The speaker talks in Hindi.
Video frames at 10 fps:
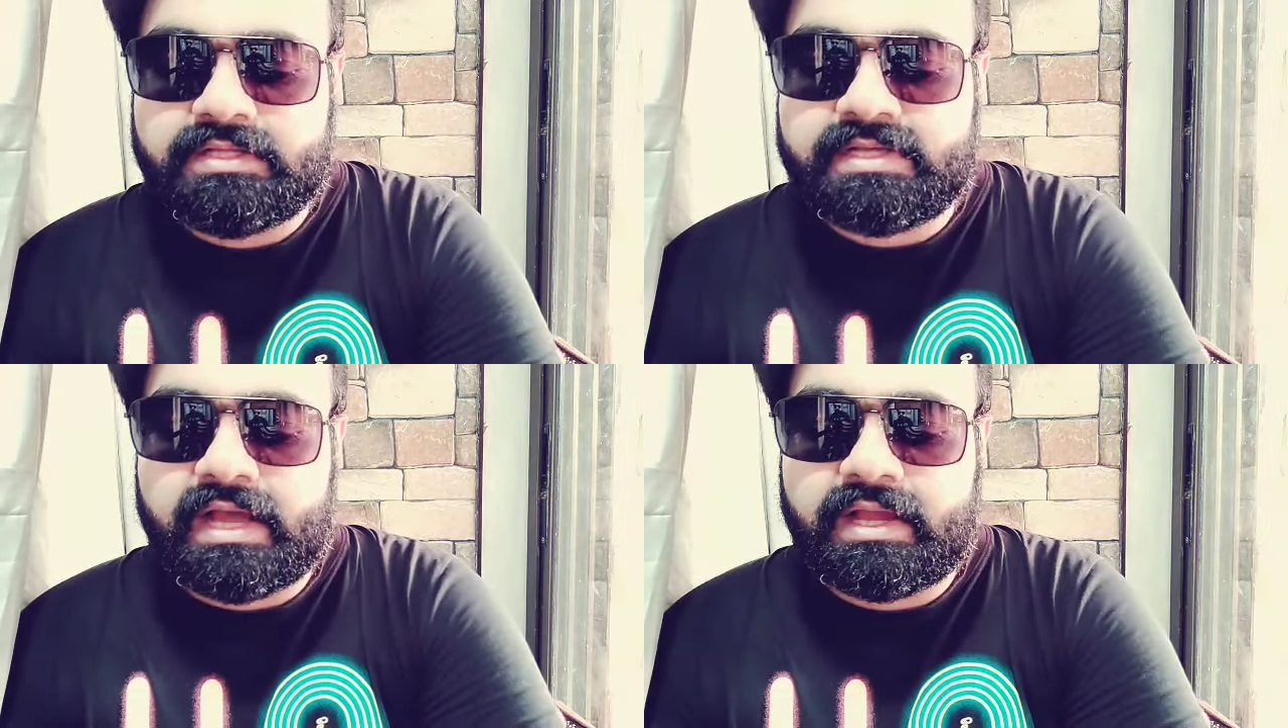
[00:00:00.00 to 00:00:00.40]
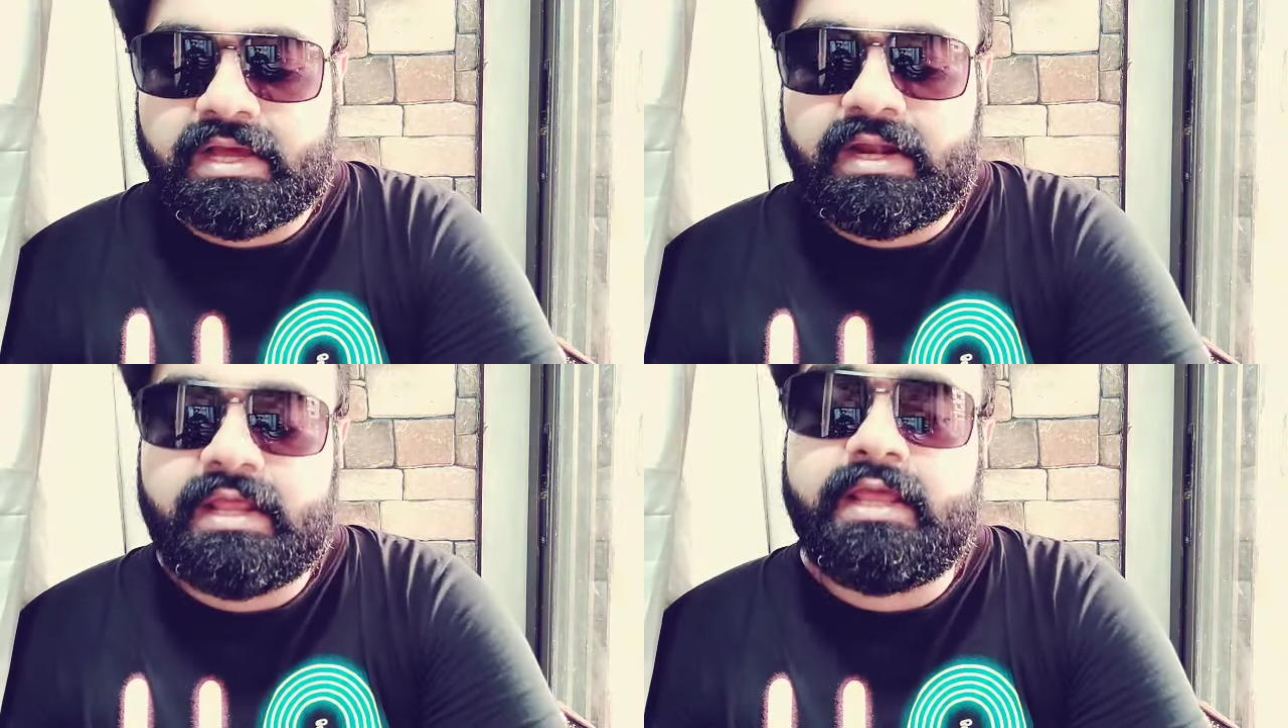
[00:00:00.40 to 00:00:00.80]

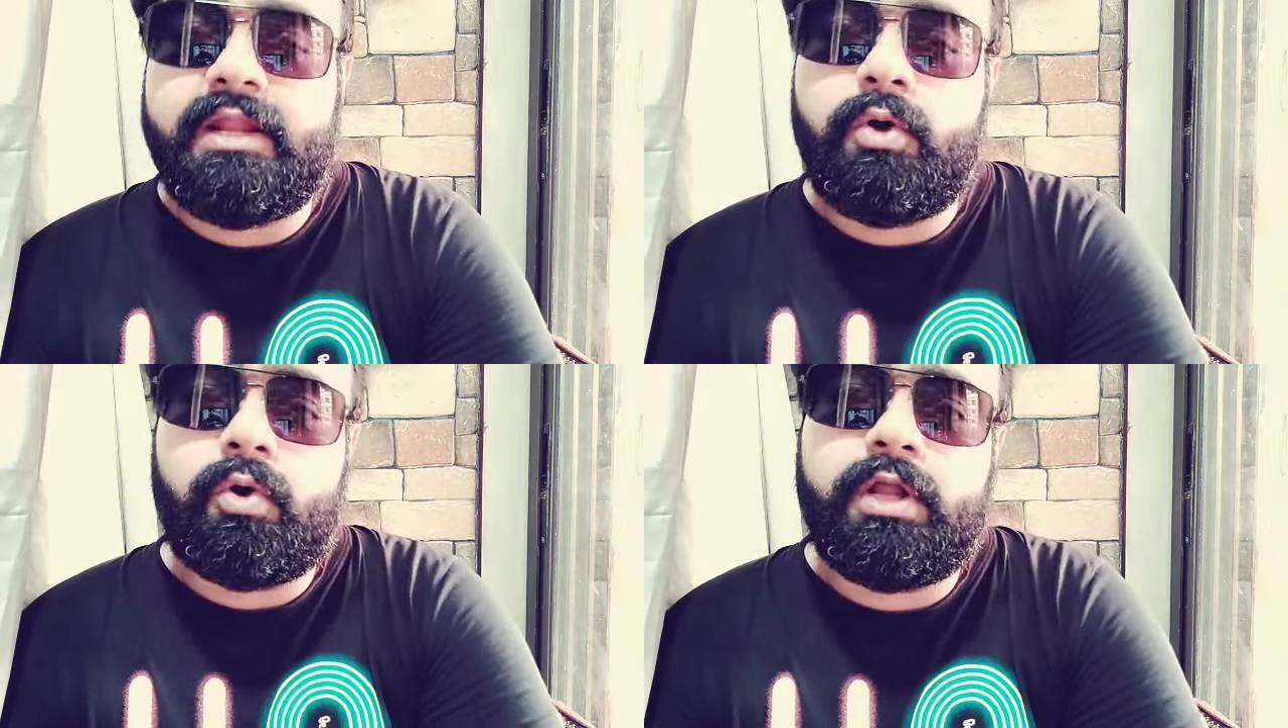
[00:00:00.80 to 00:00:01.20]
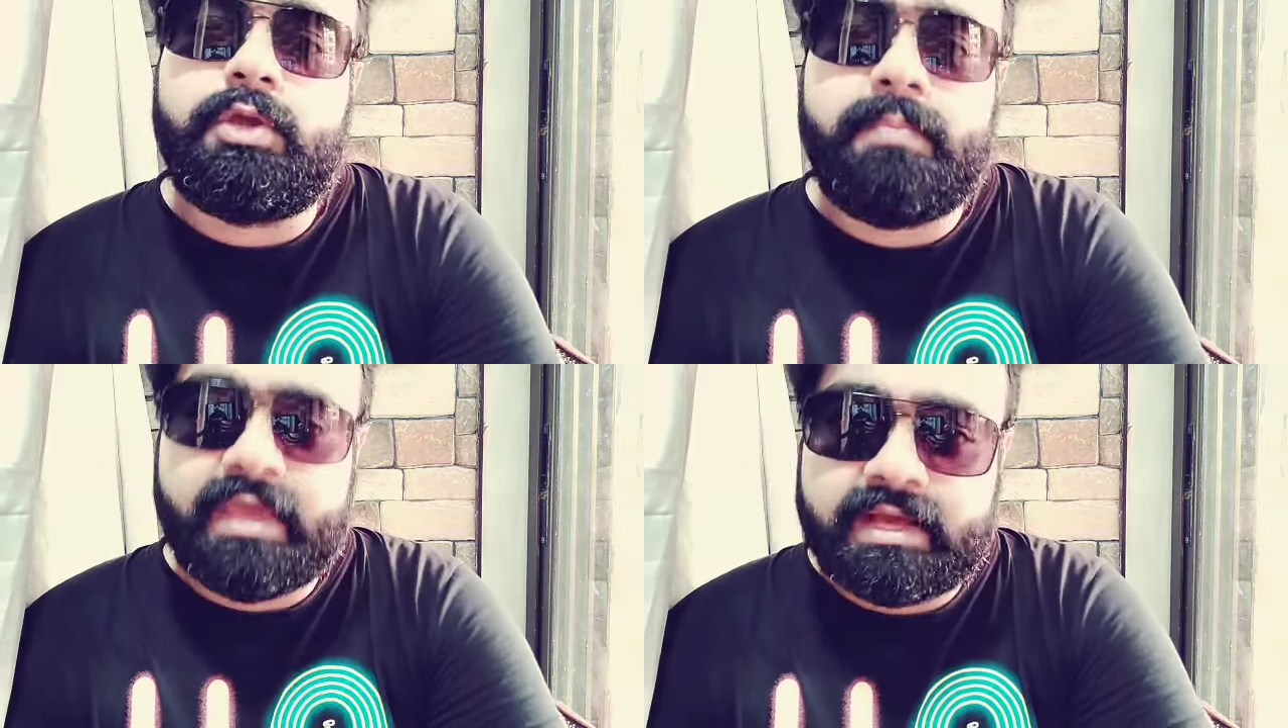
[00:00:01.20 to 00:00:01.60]
जाकर इन लोगों ने
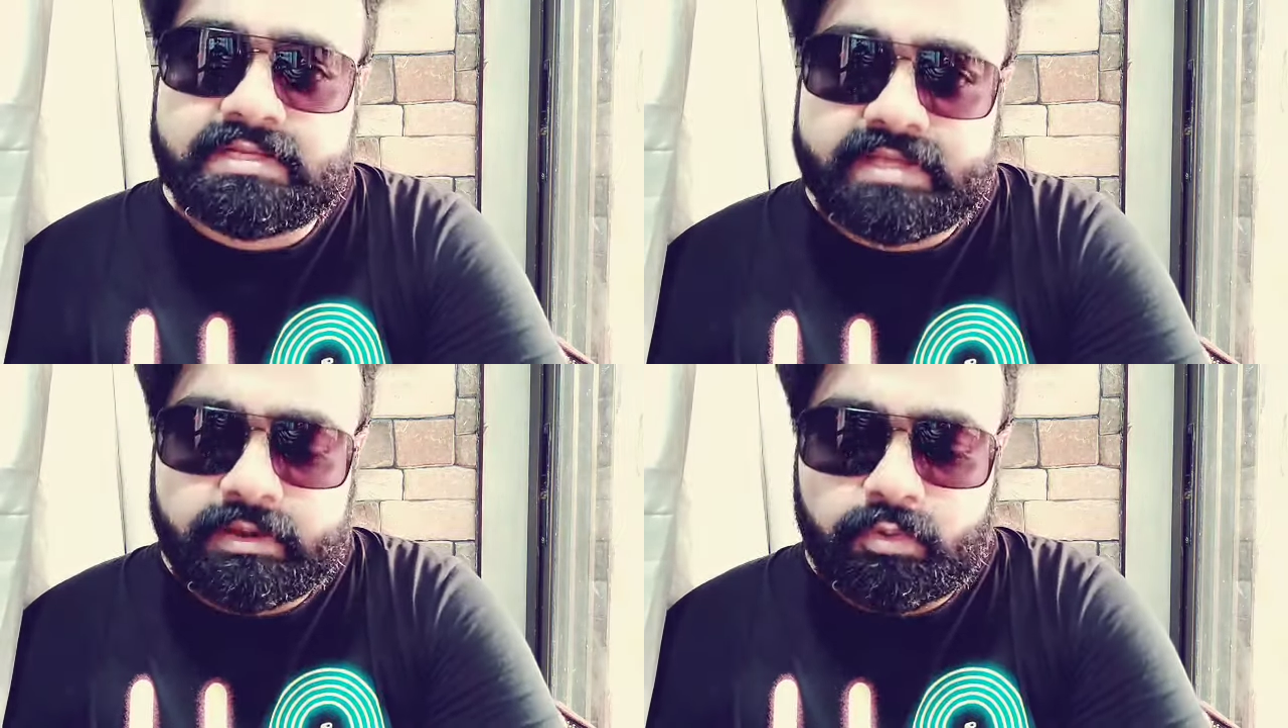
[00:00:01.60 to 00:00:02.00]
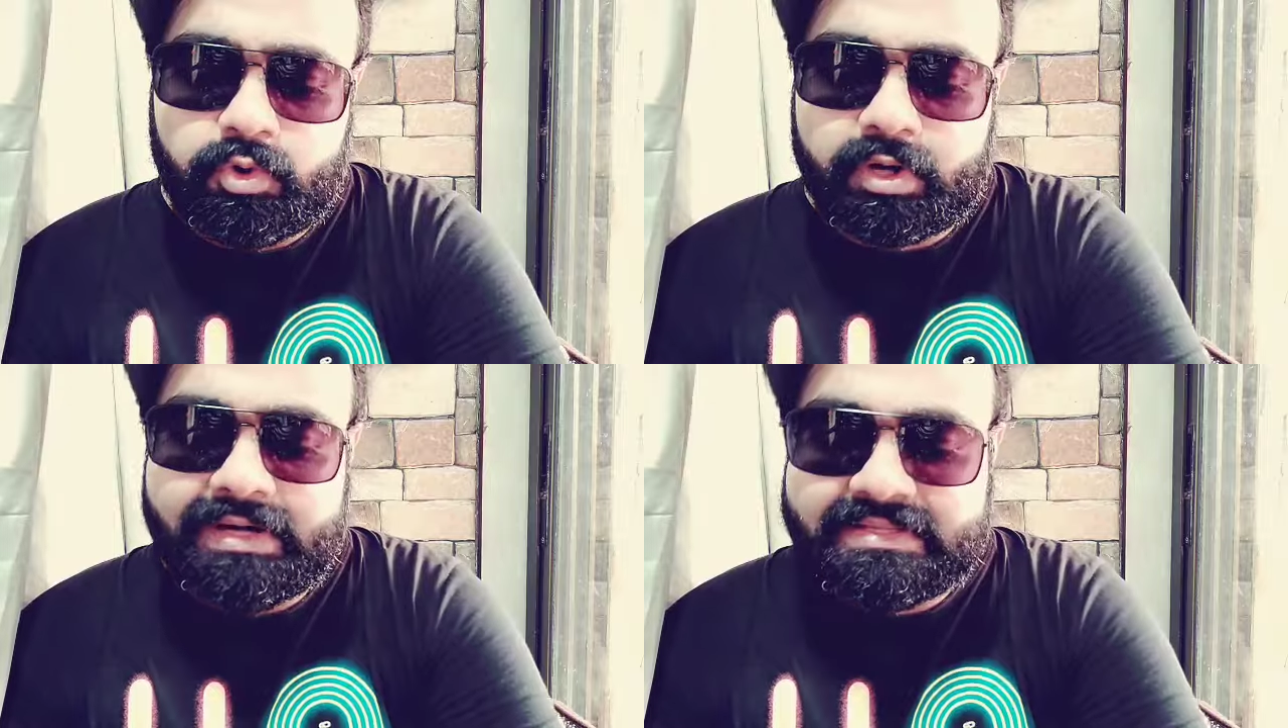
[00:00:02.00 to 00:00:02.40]
जो मेकर्स है
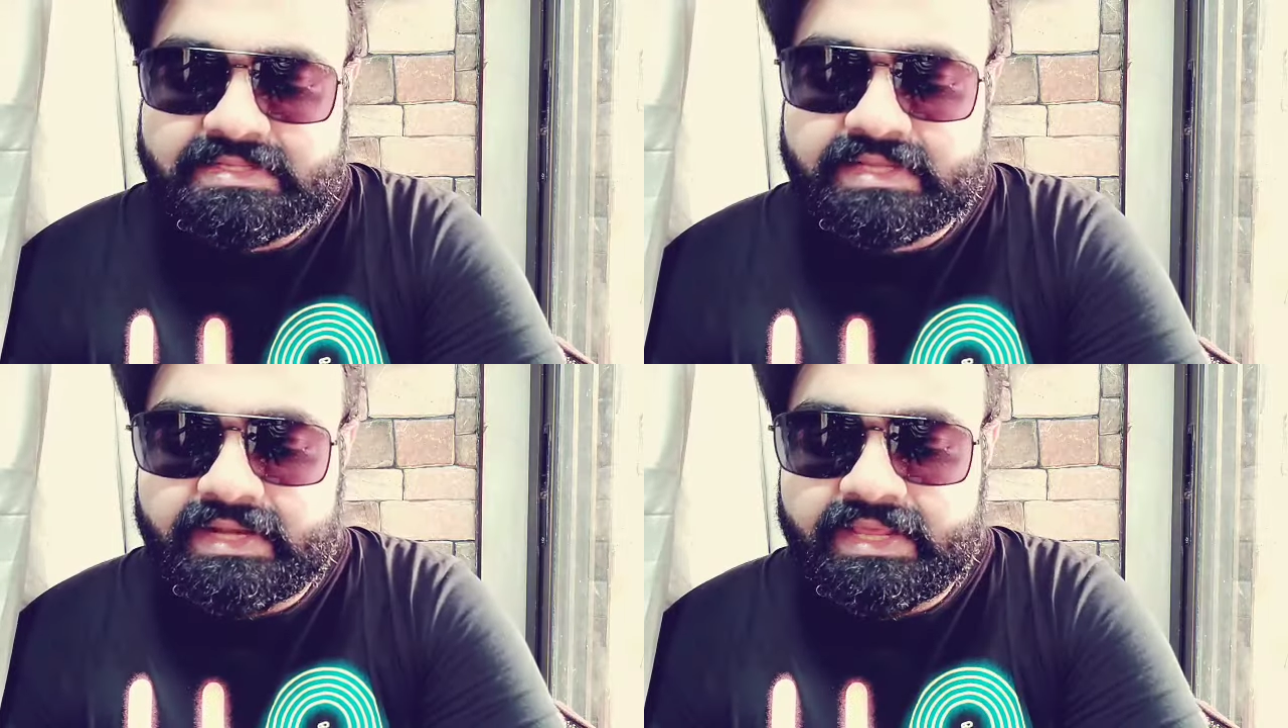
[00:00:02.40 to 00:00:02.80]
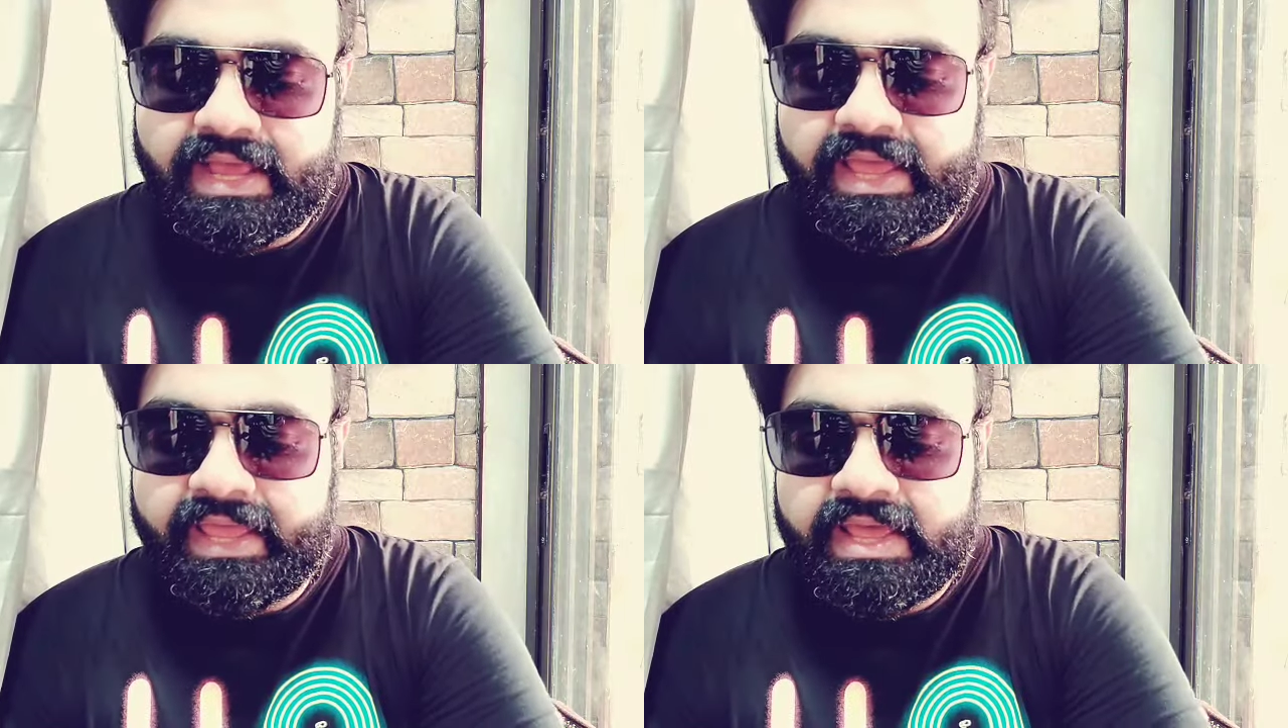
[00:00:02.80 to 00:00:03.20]
उन लोगों ने डिसीजन
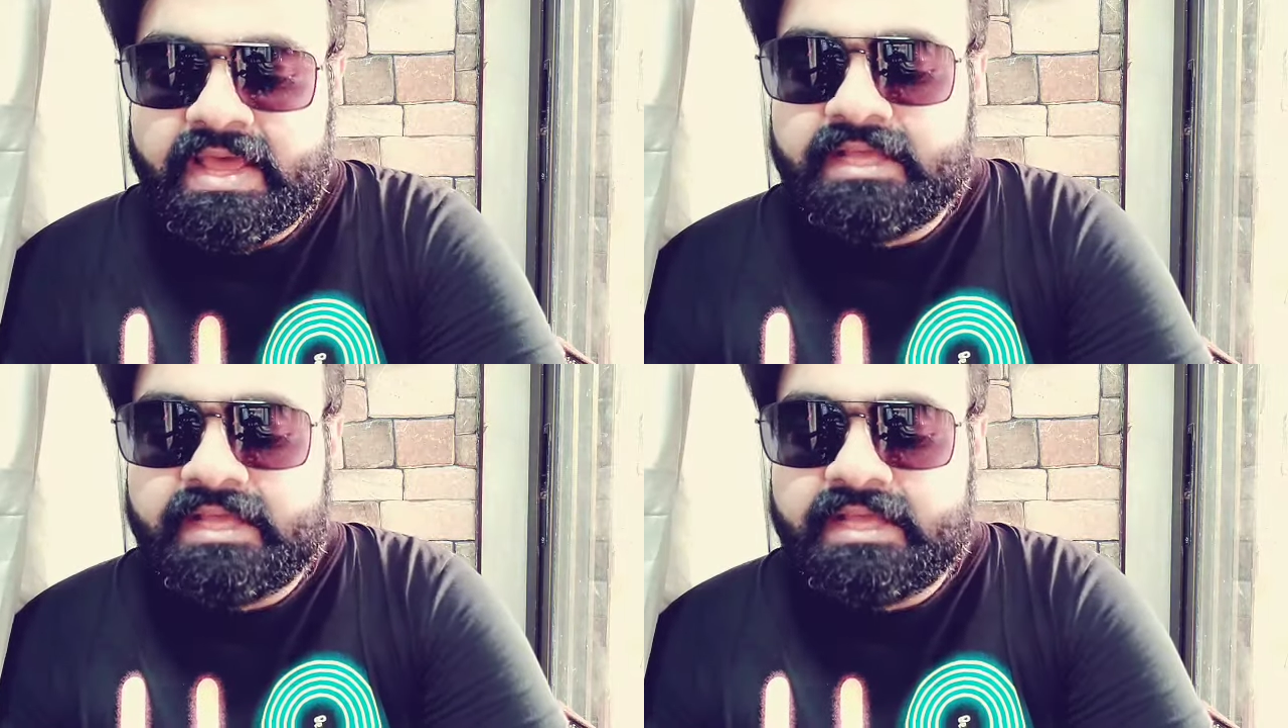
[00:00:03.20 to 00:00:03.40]
लिया है